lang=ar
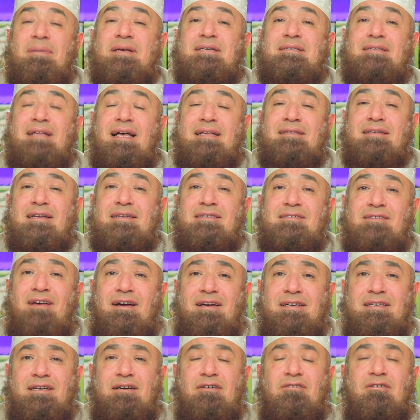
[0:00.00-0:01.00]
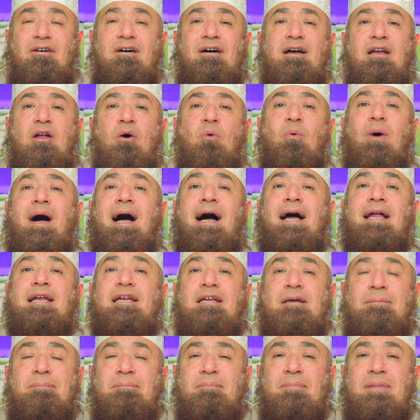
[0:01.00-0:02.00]
بإسناد صحيح قال
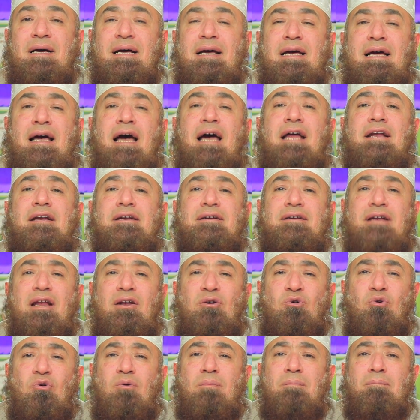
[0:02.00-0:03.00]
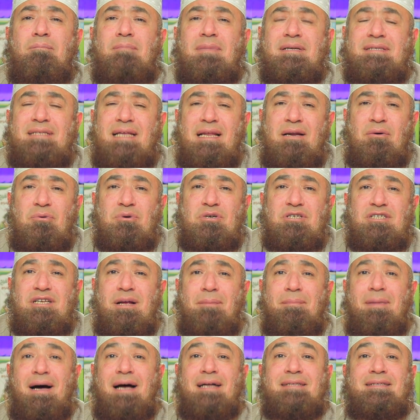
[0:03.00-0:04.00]
واعلم أن الأمة لو
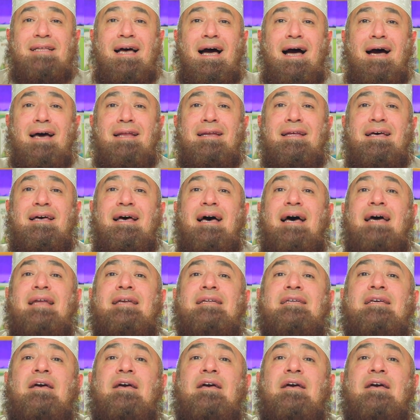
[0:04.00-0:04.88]
اجتمعت على أن